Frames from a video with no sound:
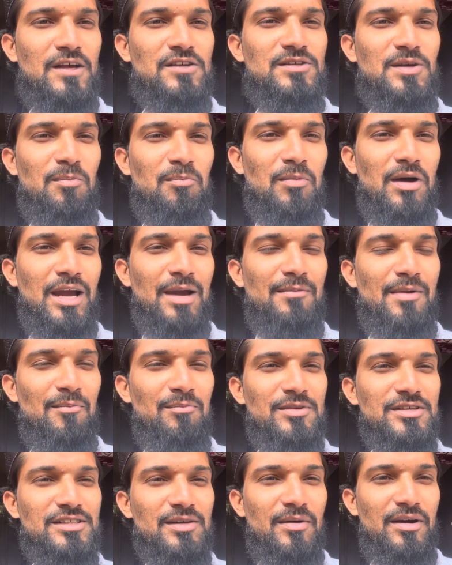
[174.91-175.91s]
सिम्बा की
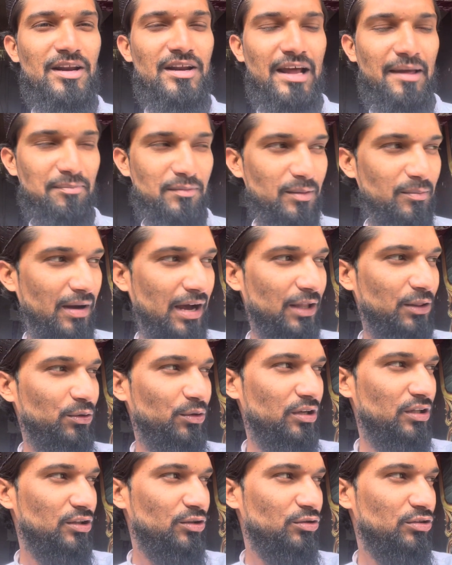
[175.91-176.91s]
मम्मी से हमारी रात में बात
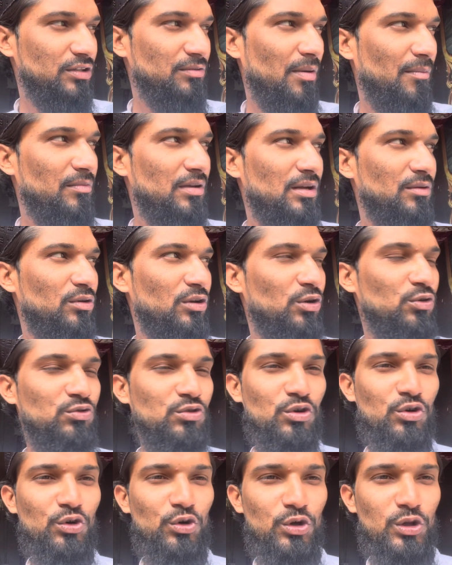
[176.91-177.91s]
हुई तो उसकी मम्मी ने बोले
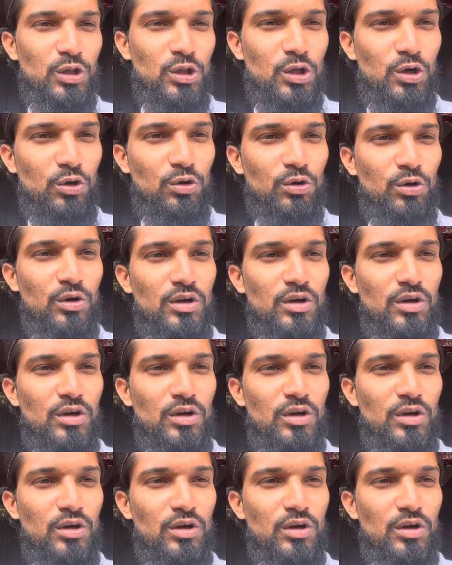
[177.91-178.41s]
उसको खोल दो